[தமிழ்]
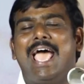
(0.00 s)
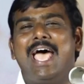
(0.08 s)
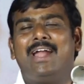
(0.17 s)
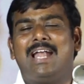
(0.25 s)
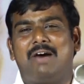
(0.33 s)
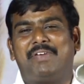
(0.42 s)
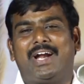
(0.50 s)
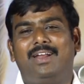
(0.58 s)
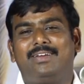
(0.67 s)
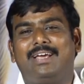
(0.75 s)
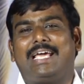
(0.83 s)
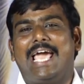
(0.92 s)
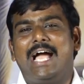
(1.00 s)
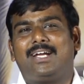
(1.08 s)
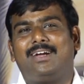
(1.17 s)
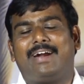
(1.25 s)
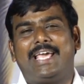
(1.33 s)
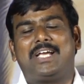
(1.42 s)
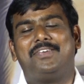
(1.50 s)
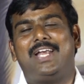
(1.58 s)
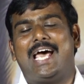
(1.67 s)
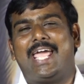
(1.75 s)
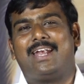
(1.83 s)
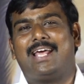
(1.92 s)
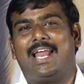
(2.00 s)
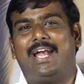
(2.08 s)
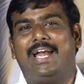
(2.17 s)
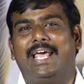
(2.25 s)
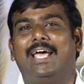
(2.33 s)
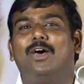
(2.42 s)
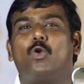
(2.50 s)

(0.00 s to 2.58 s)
ஏன் அவர்களுக்கு கேக்கு கிடைக்கவில்லை என்றால் என்ன